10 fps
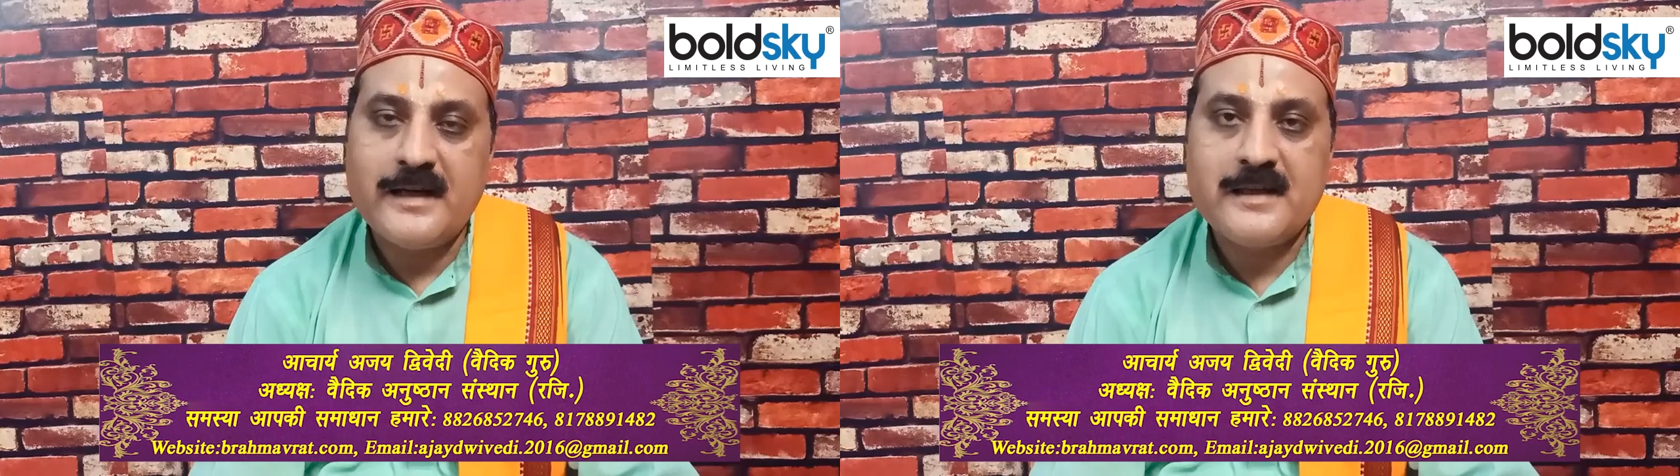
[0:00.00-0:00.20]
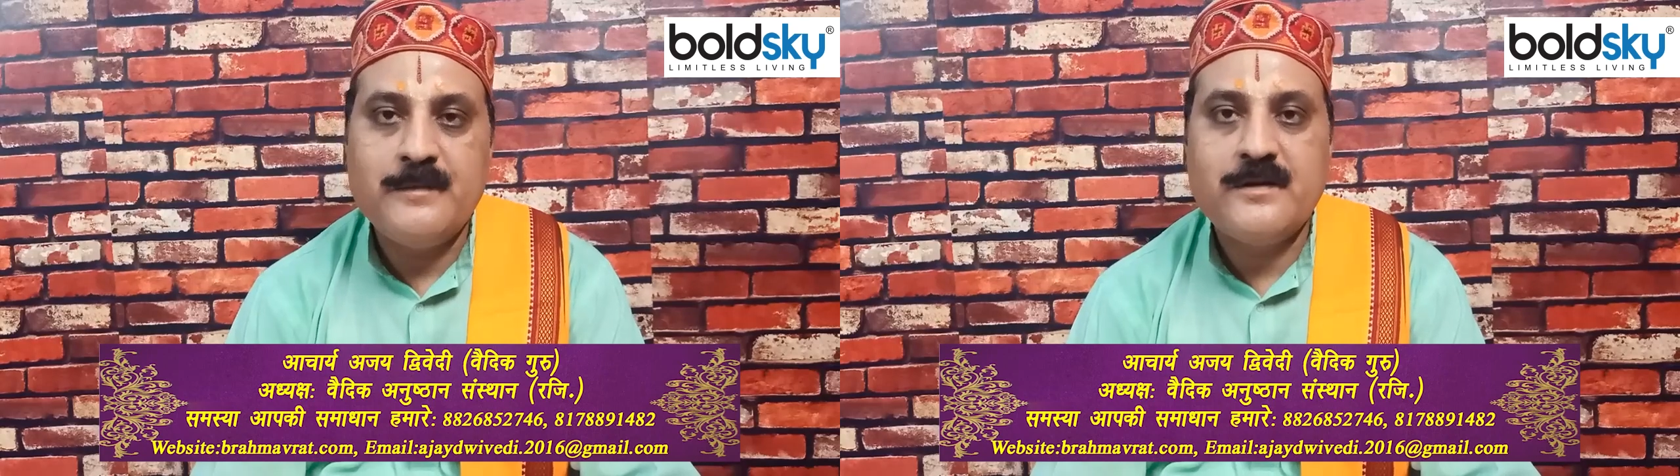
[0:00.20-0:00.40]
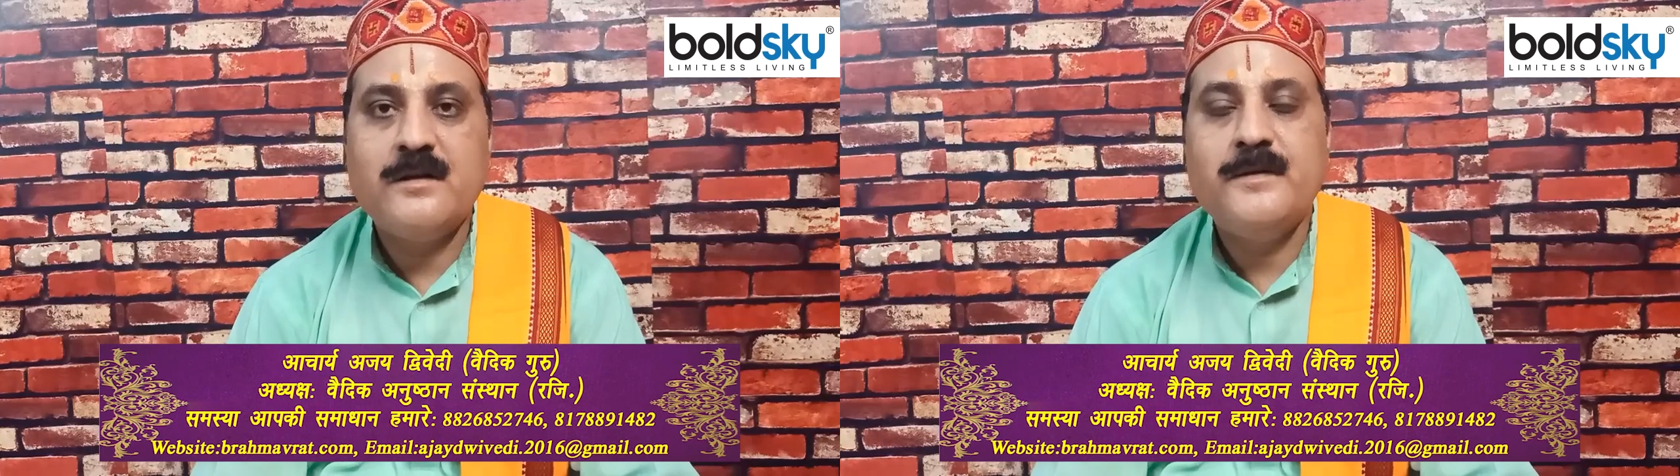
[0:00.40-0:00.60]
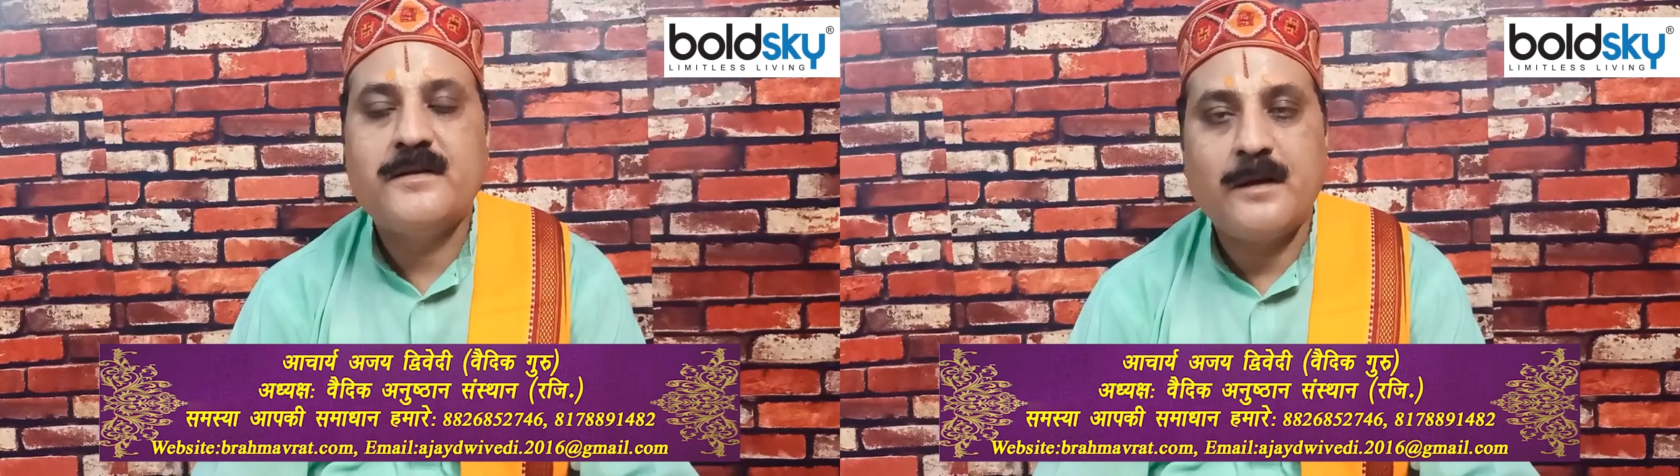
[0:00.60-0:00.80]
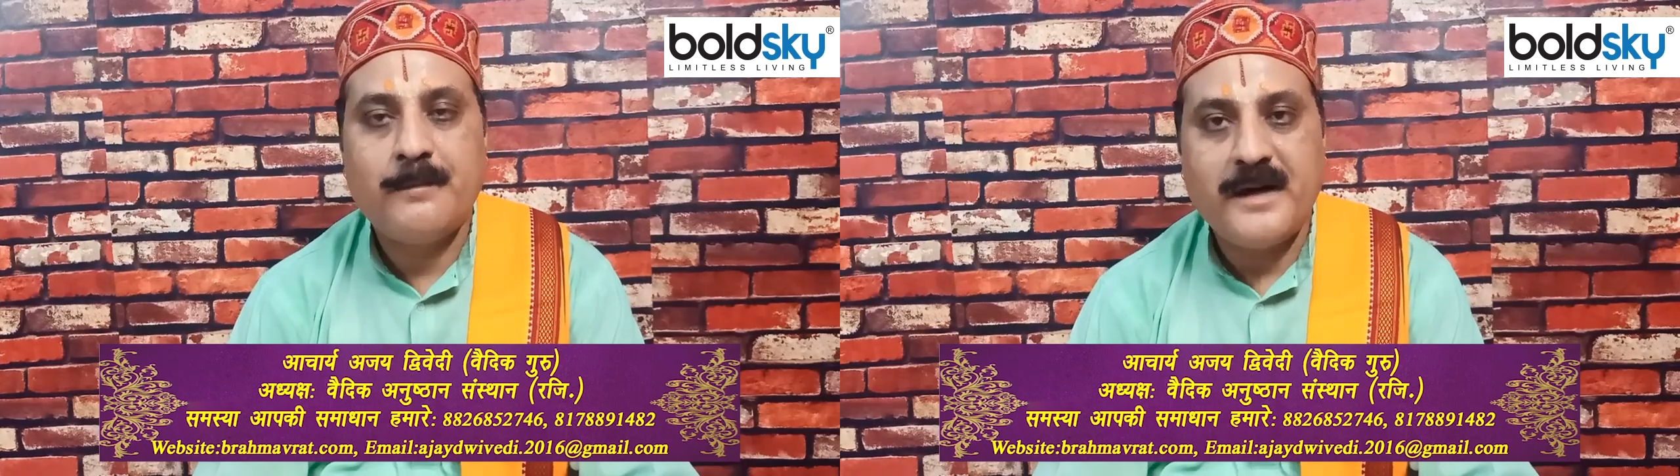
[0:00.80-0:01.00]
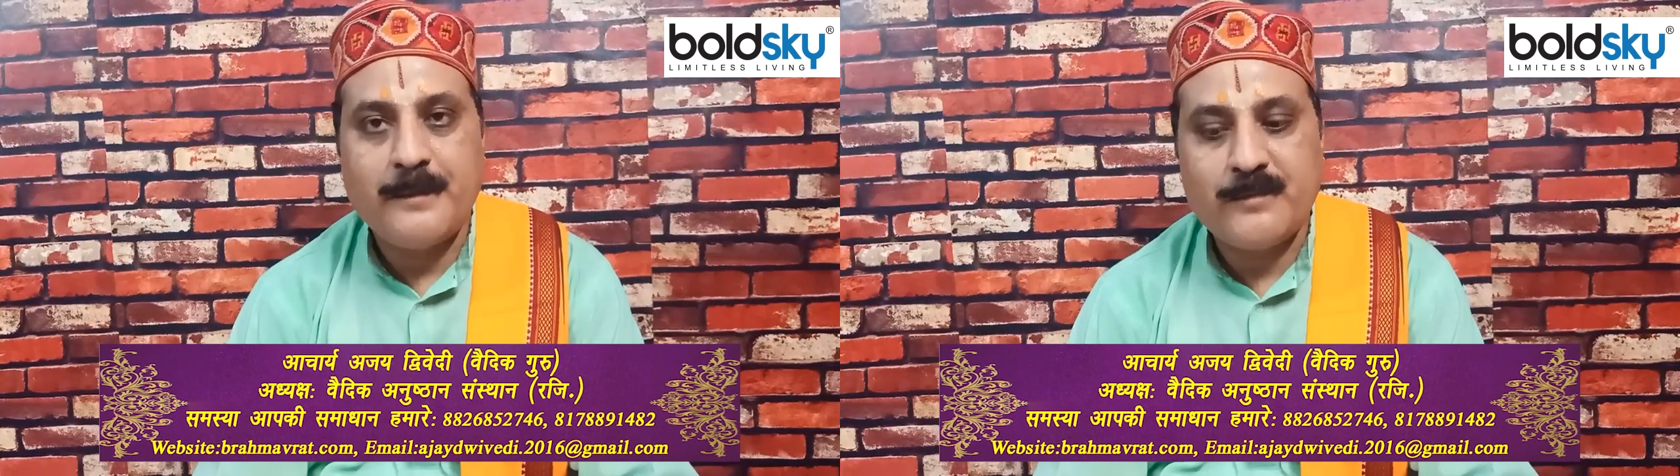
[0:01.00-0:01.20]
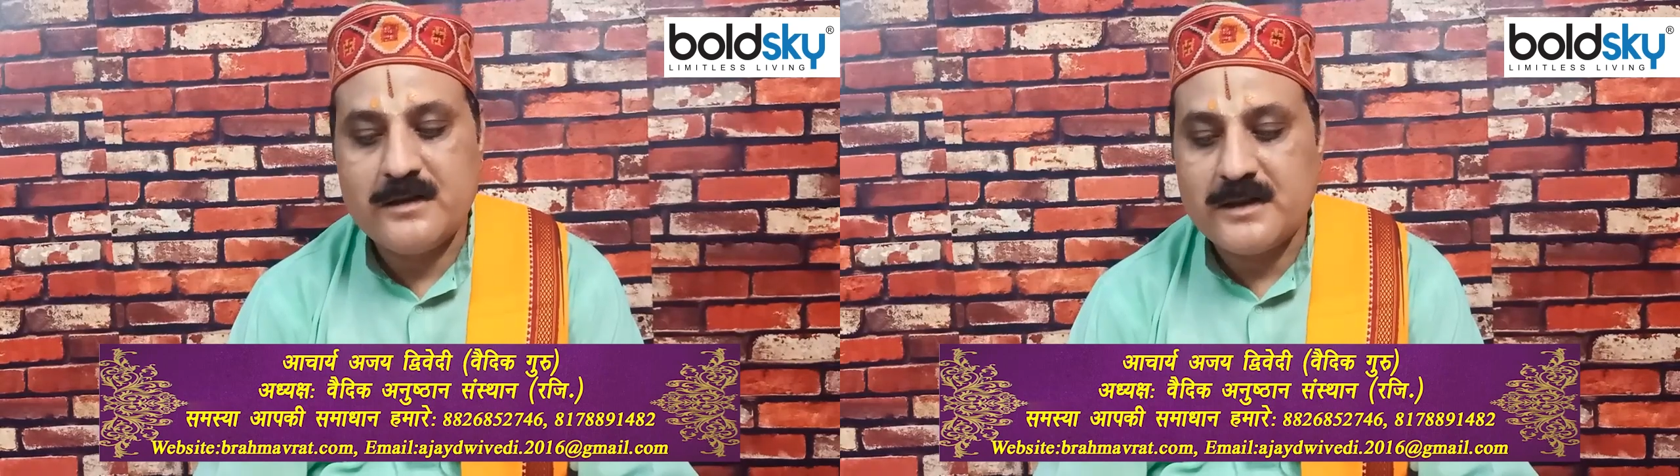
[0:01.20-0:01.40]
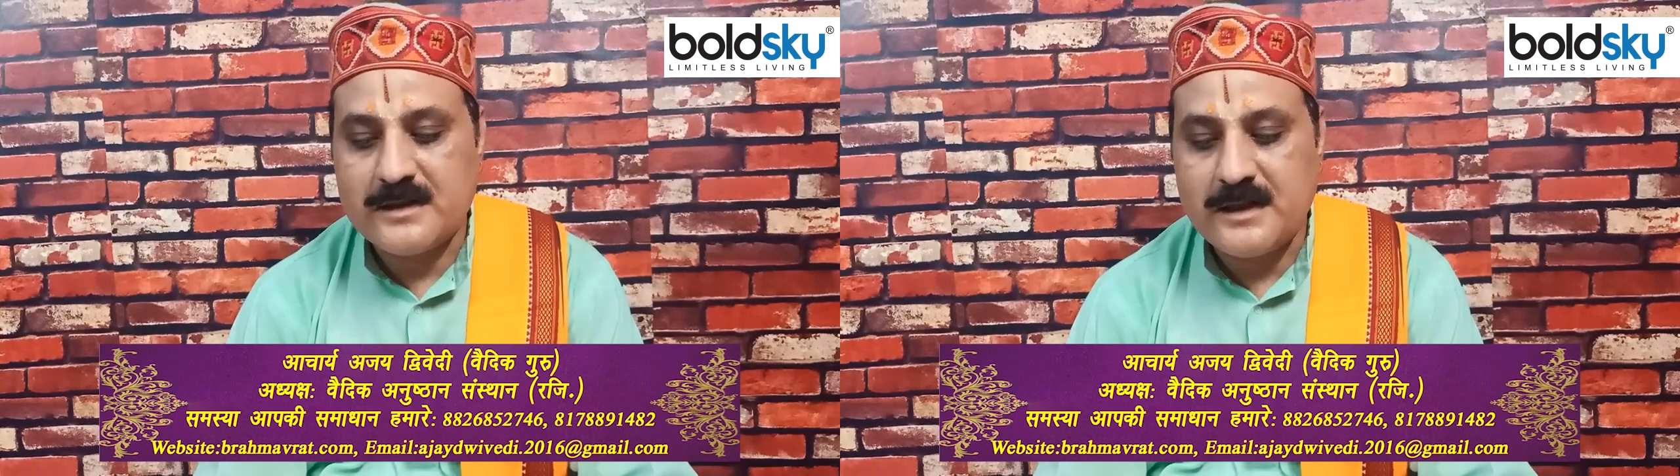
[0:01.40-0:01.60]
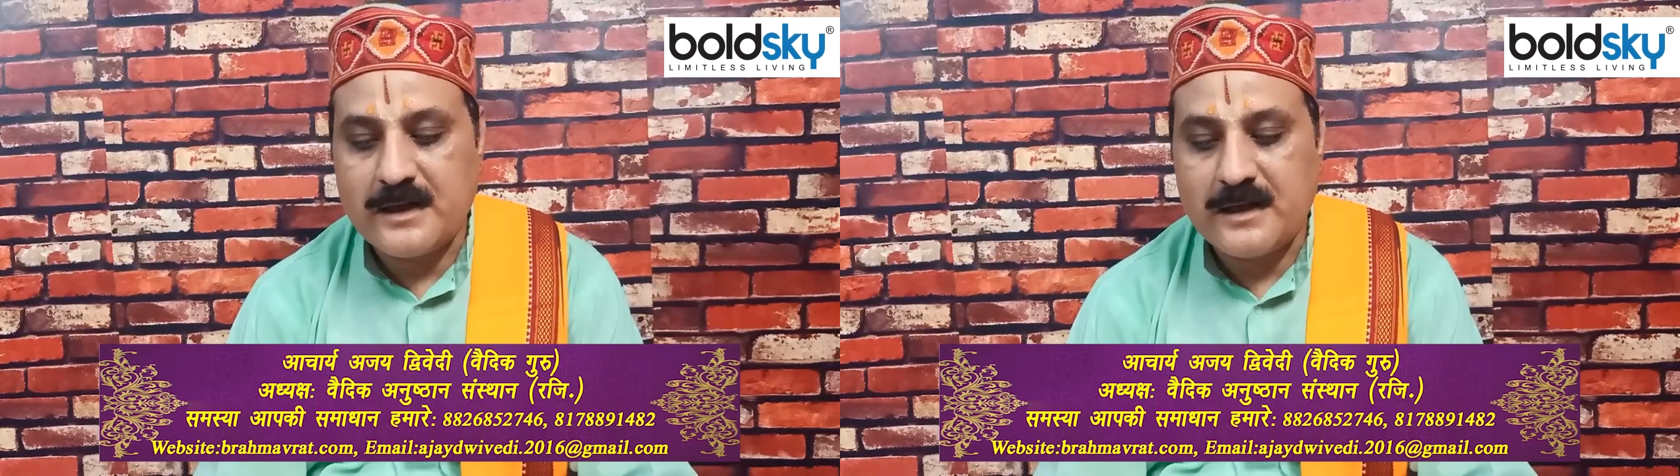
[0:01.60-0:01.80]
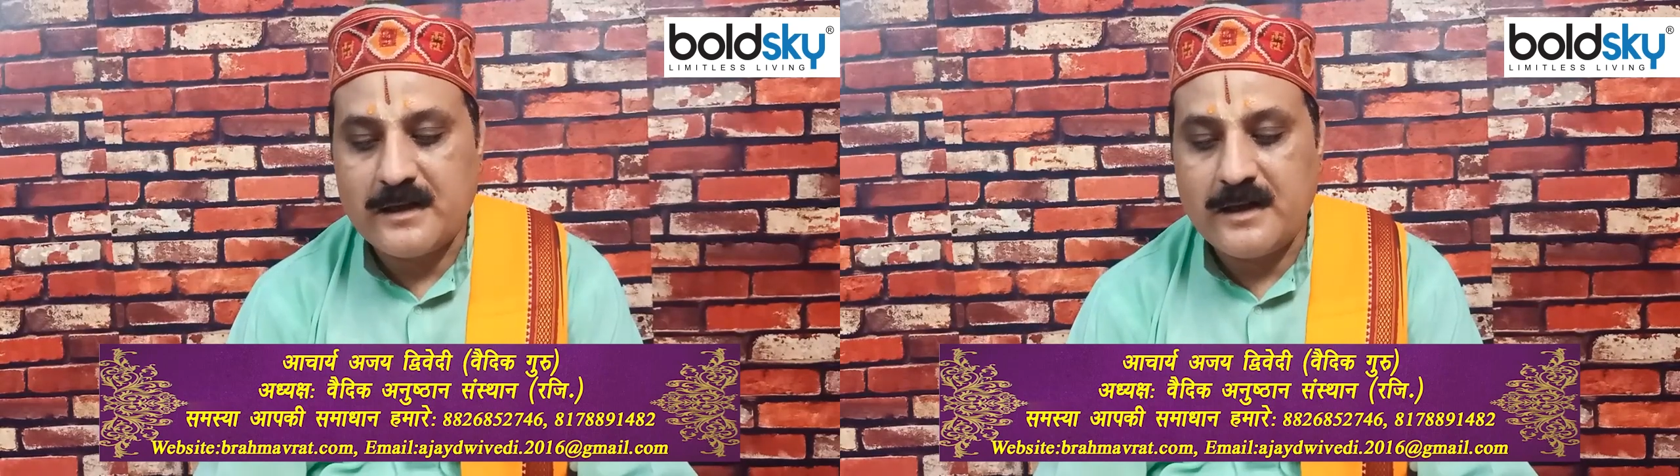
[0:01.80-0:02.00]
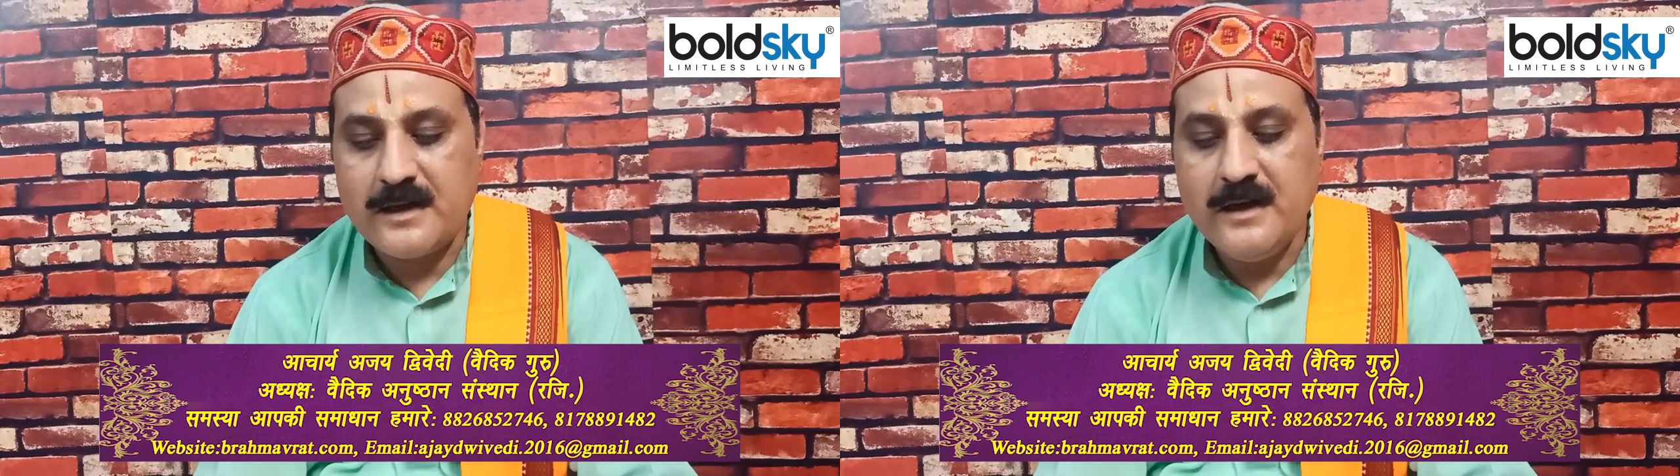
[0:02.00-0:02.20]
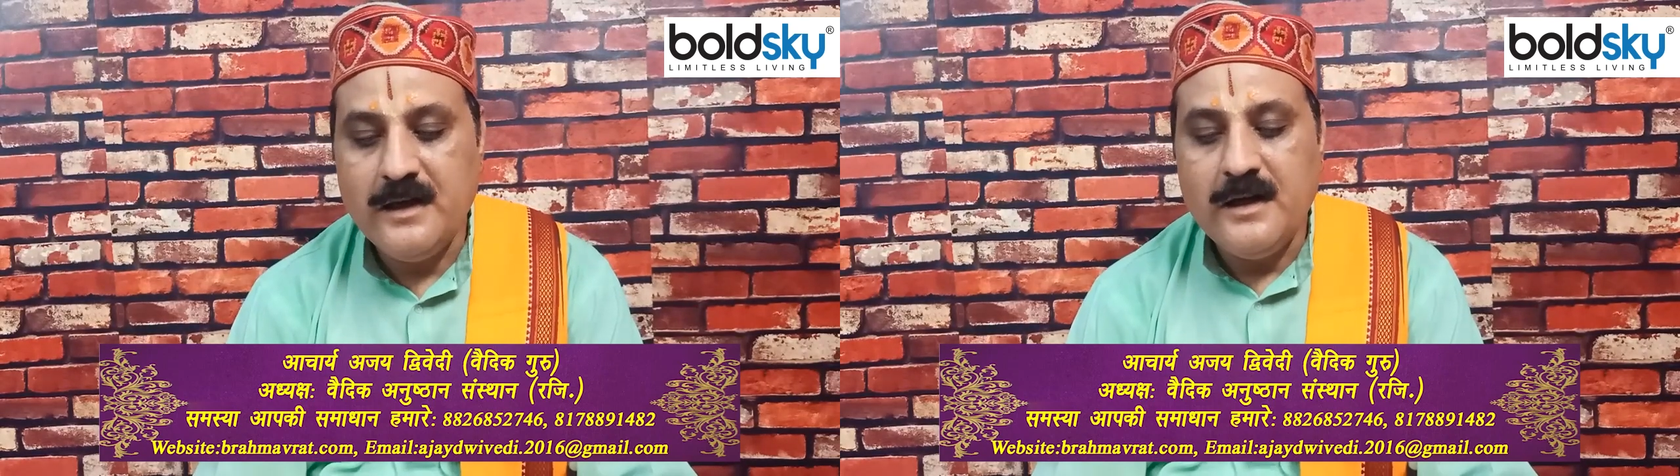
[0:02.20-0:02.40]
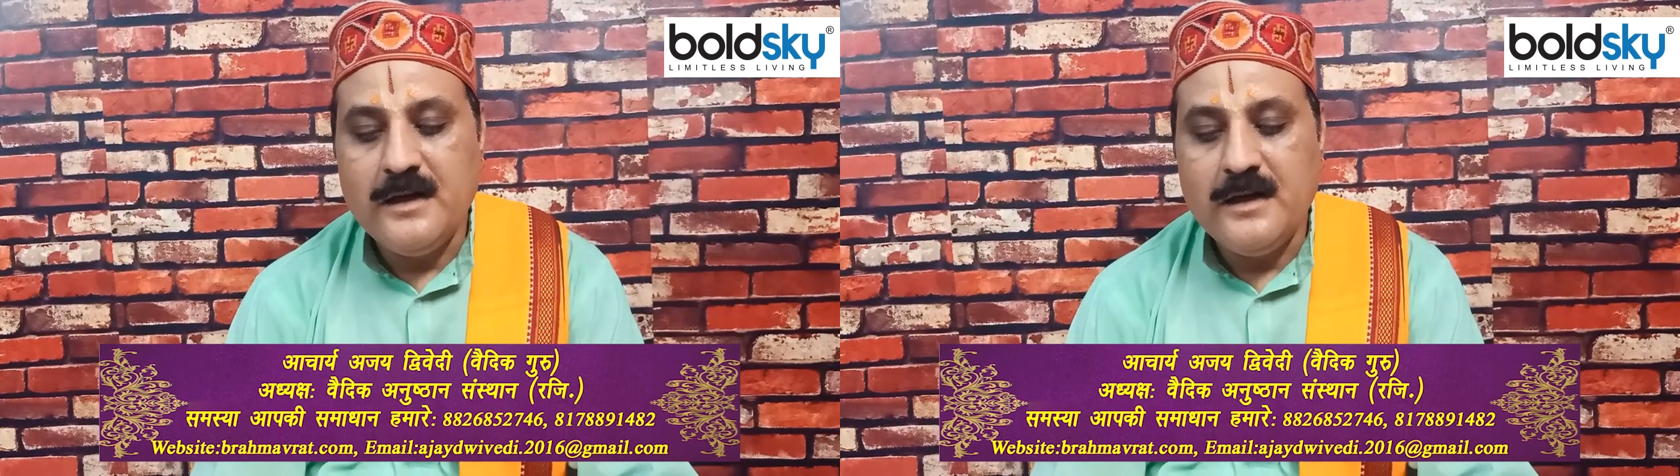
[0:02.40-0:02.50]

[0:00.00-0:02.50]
आज हम इसी विषय पे आपसे चर्चा करते हैं